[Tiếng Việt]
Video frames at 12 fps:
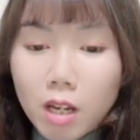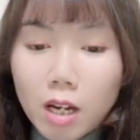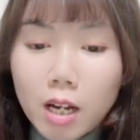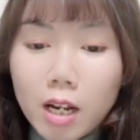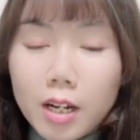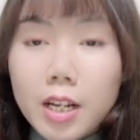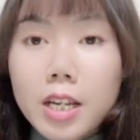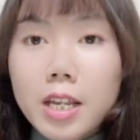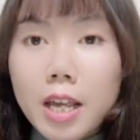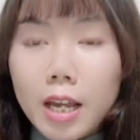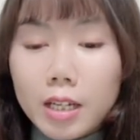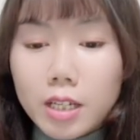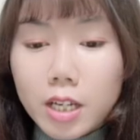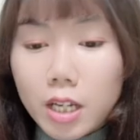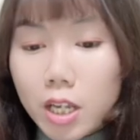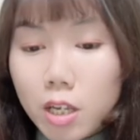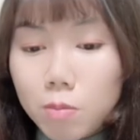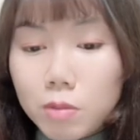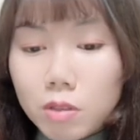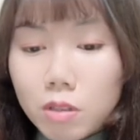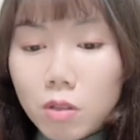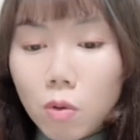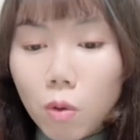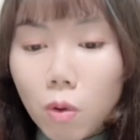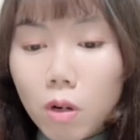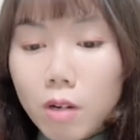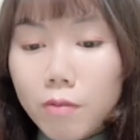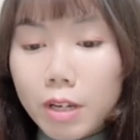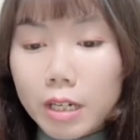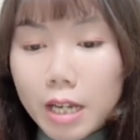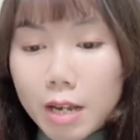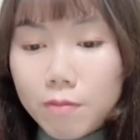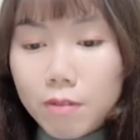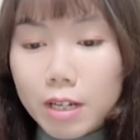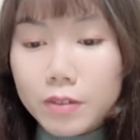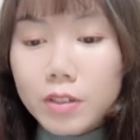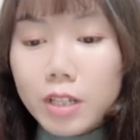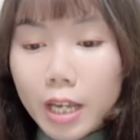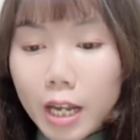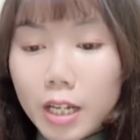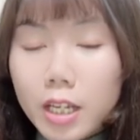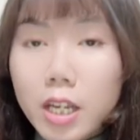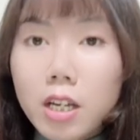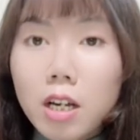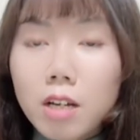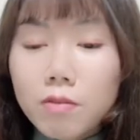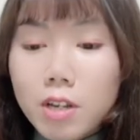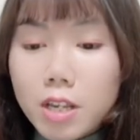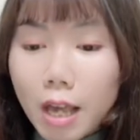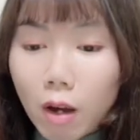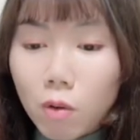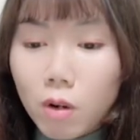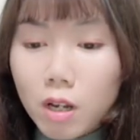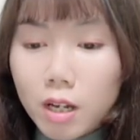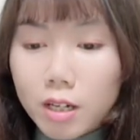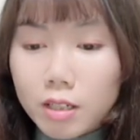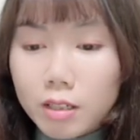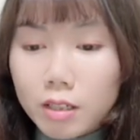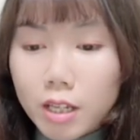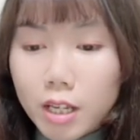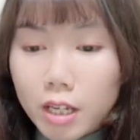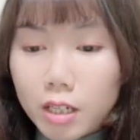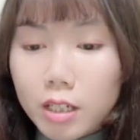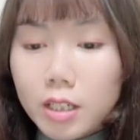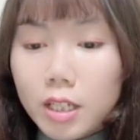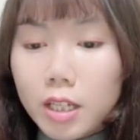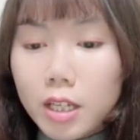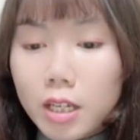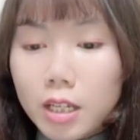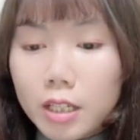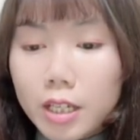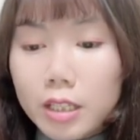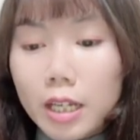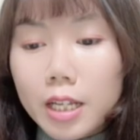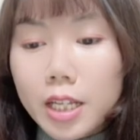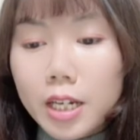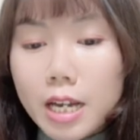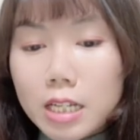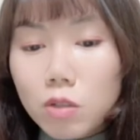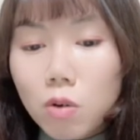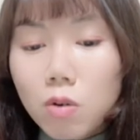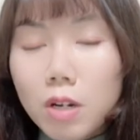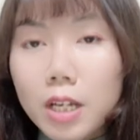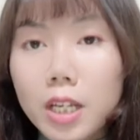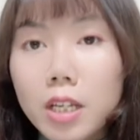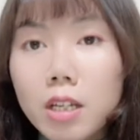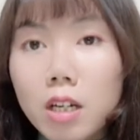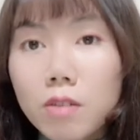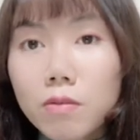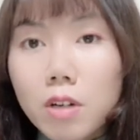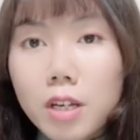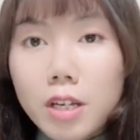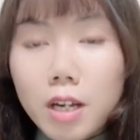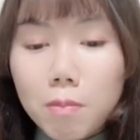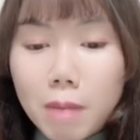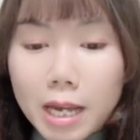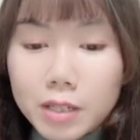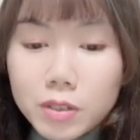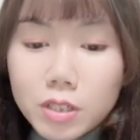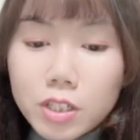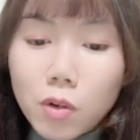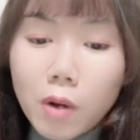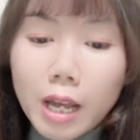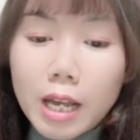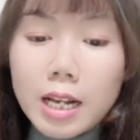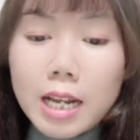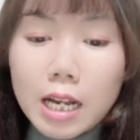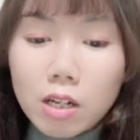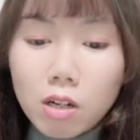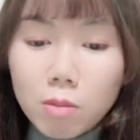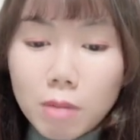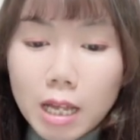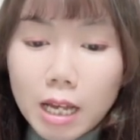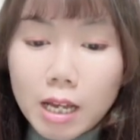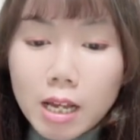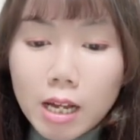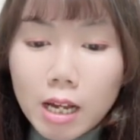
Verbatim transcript: À, đi dạng hiệp ước của Việt Nam và nước khác ký kết với nhau ừ, hiện thì à, hiện tại thì đa số là ký kết với à, ba nước châu Á là gồm là